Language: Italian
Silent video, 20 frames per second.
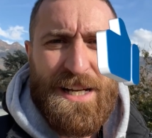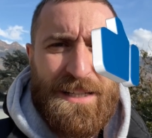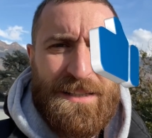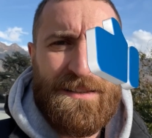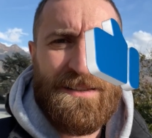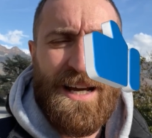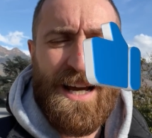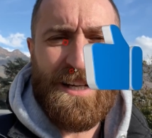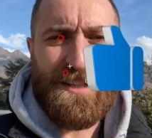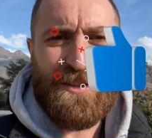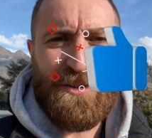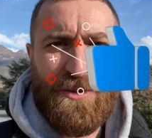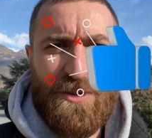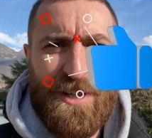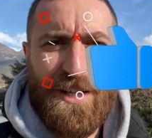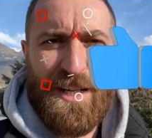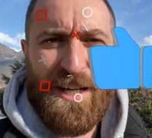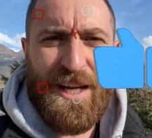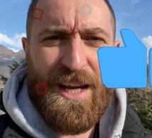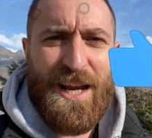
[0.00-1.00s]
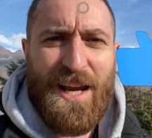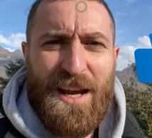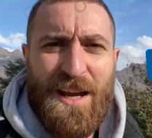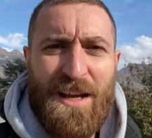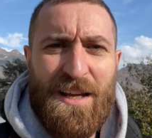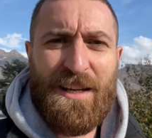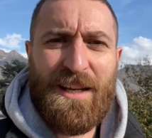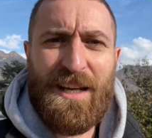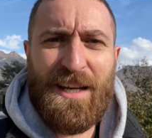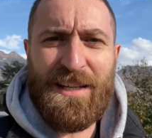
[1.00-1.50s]
dato che
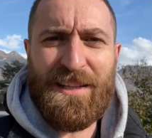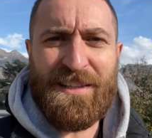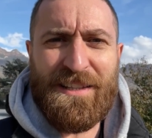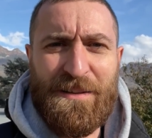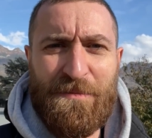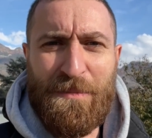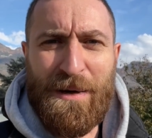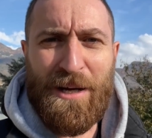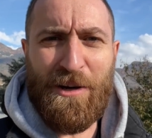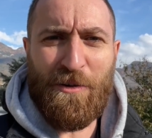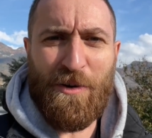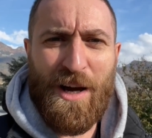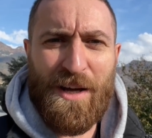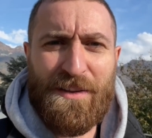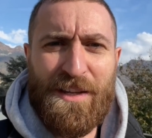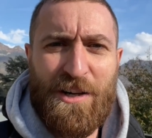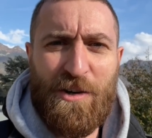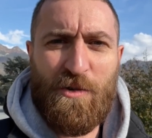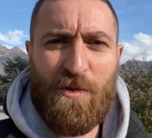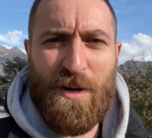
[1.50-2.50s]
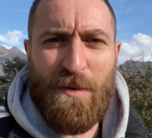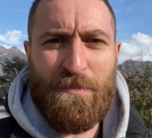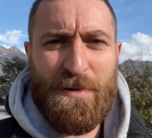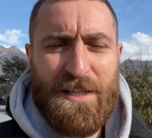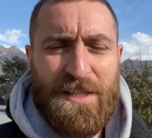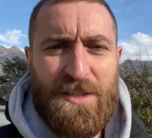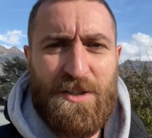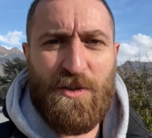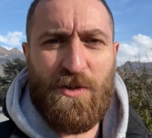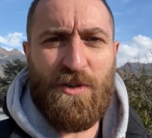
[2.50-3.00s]
intimano ad alcune
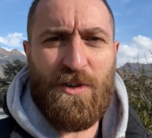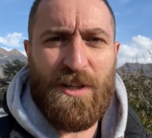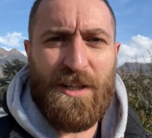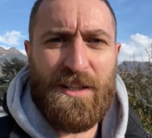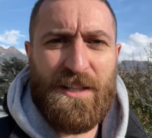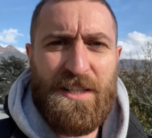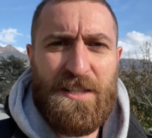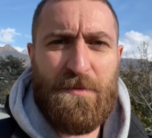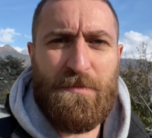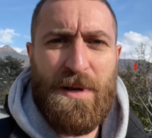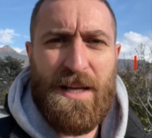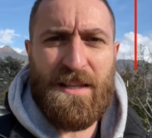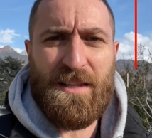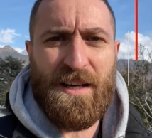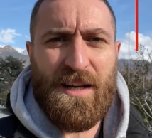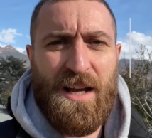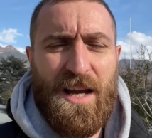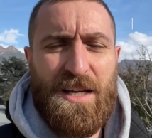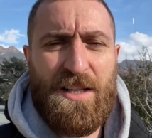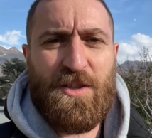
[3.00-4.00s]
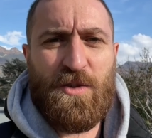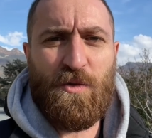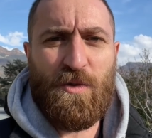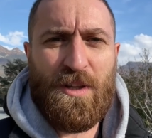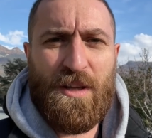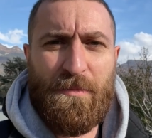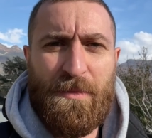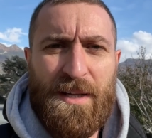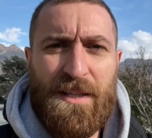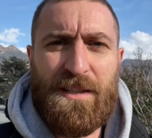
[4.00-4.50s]
persone di smettere
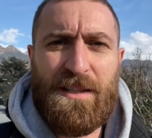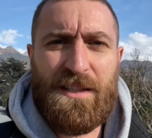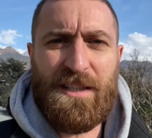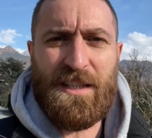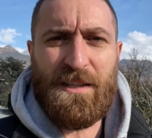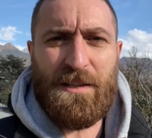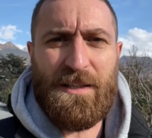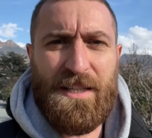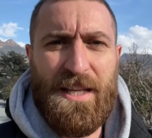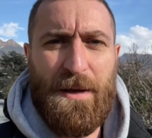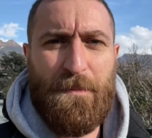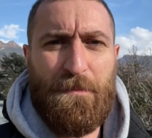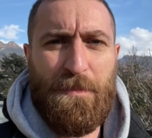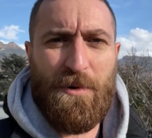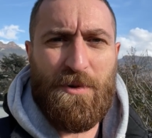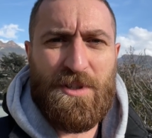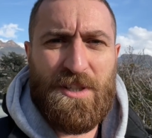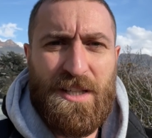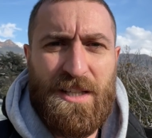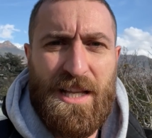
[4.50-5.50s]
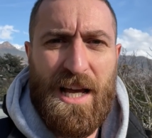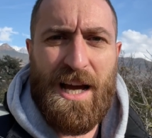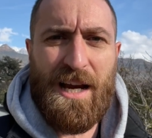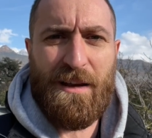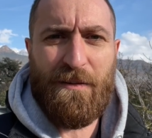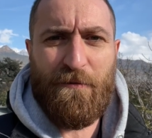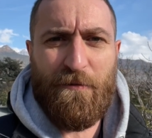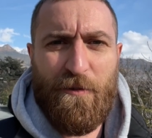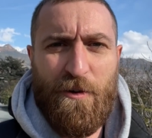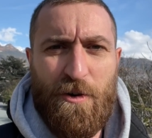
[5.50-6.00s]
assolutamente di depositare
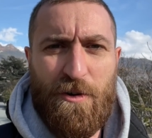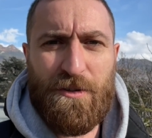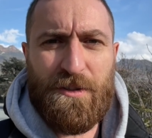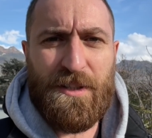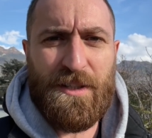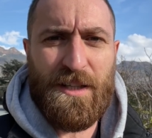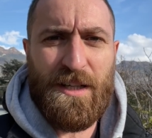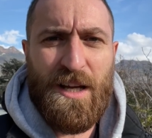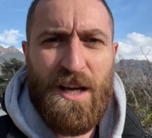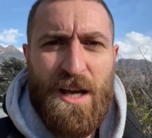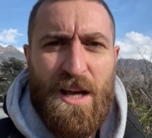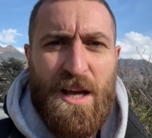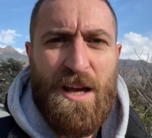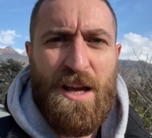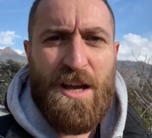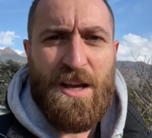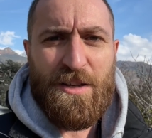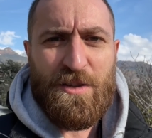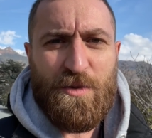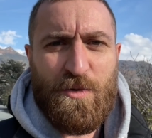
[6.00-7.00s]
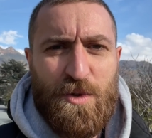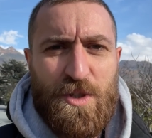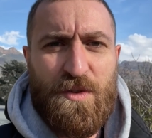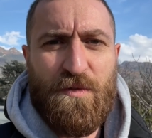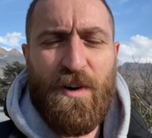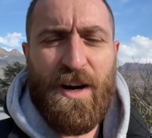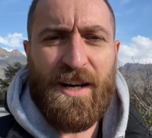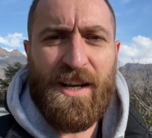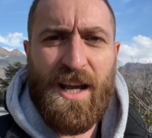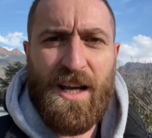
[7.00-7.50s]
i fondi su
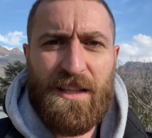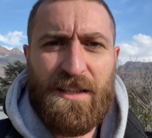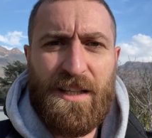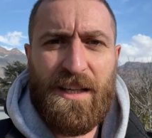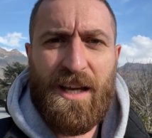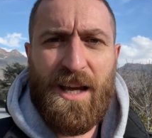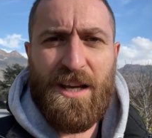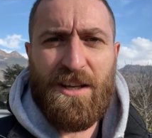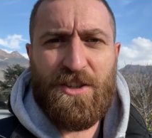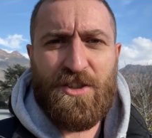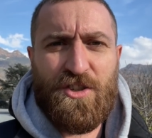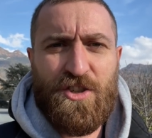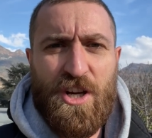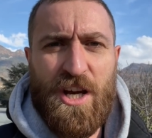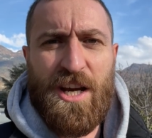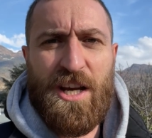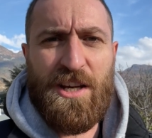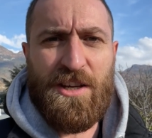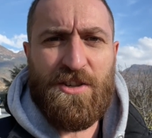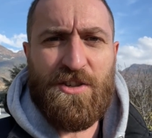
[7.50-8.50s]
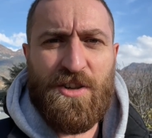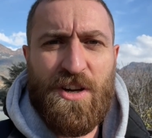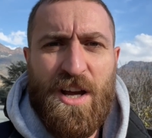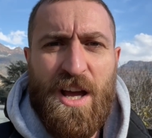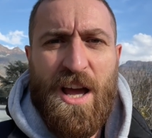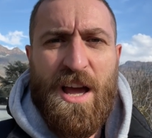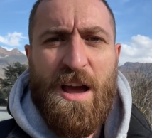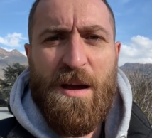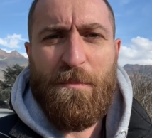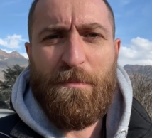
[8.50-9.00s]
svariati
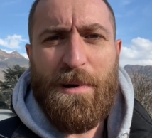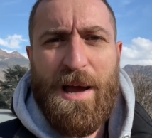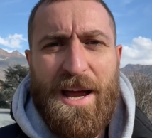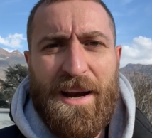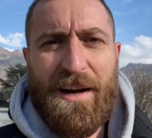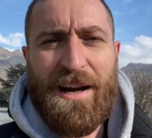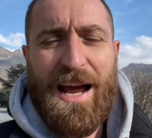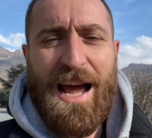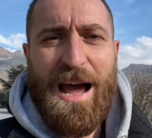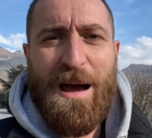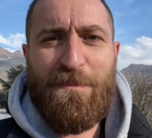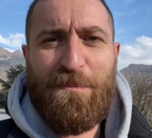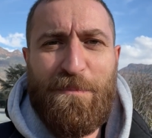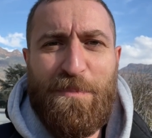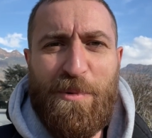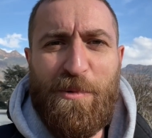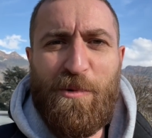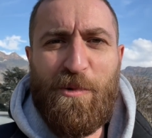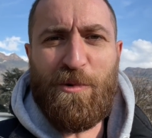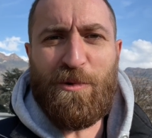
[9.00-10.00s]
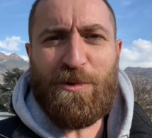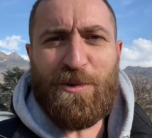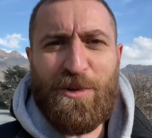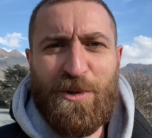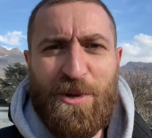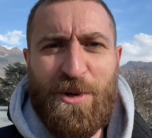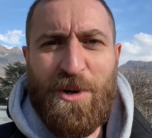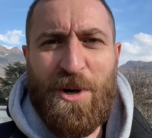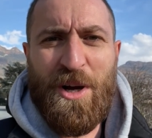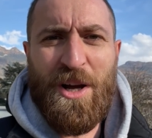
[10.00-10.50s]
exchange per
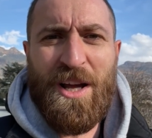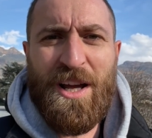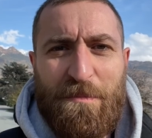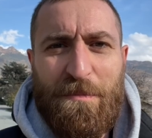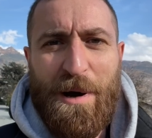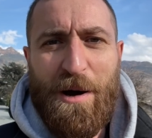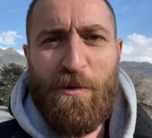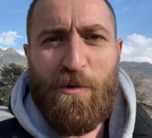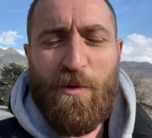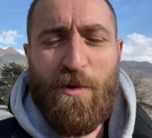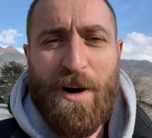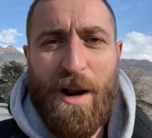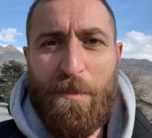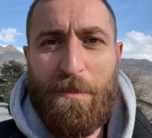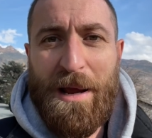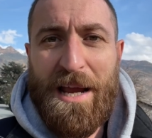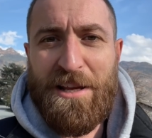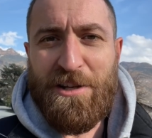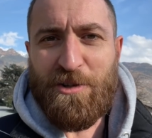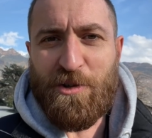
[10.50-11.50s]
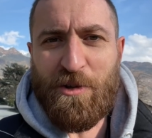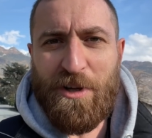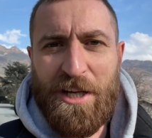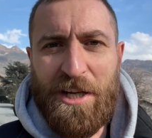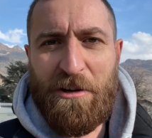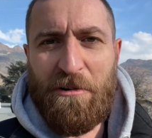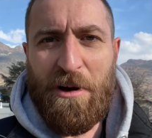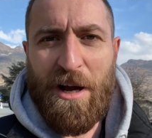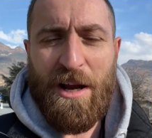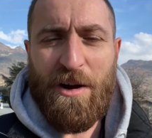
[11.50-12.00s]
appunto paura, penso
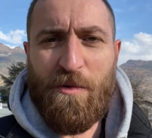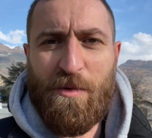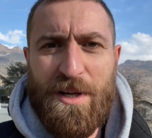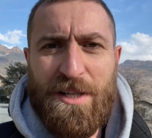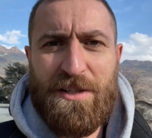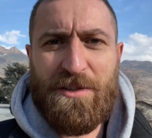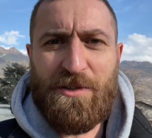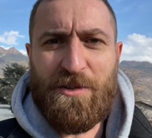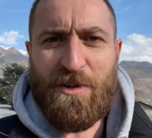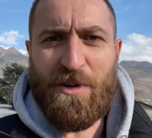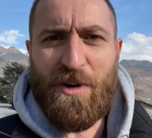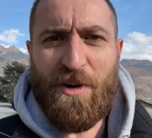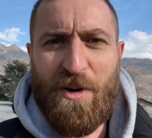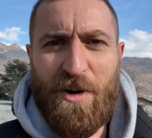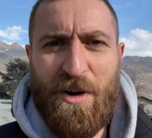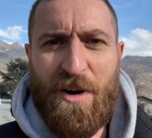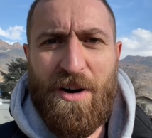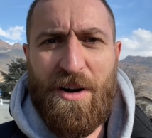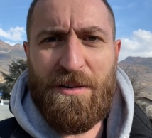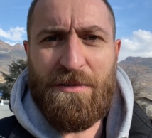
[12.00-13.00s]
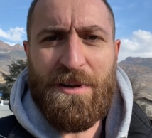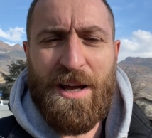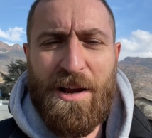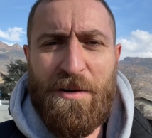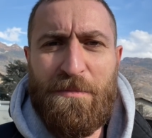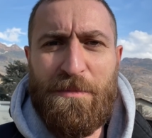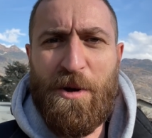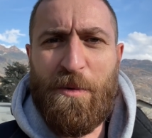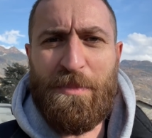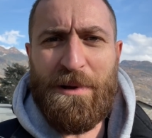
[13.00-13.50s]
io, eh, questo è il
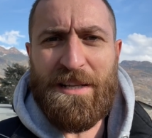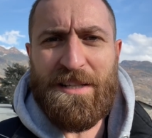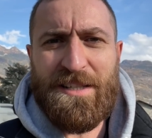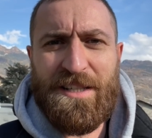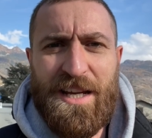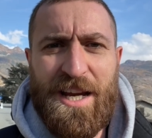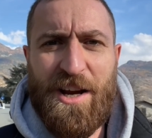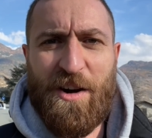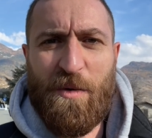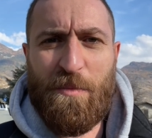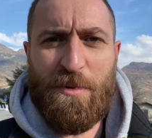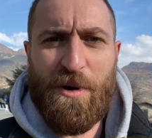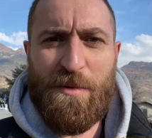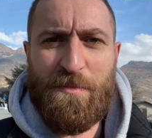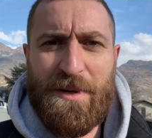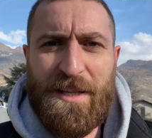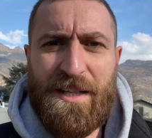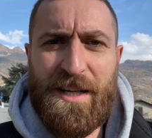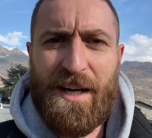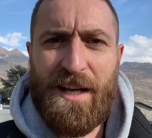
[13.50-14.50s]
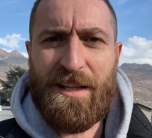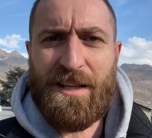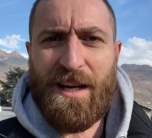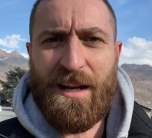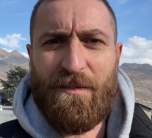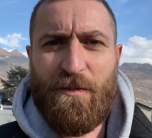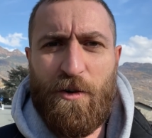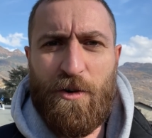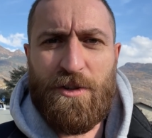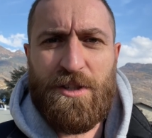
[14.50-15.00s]
mio pensiero, poi mi direte la
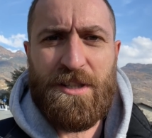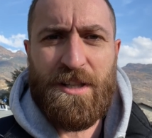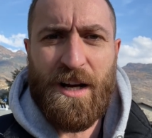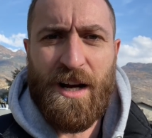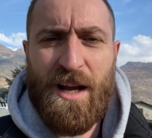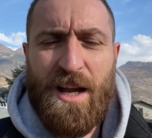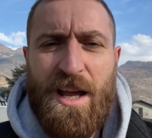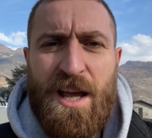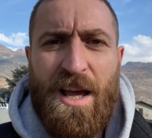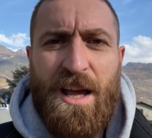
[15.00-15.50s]
vostra,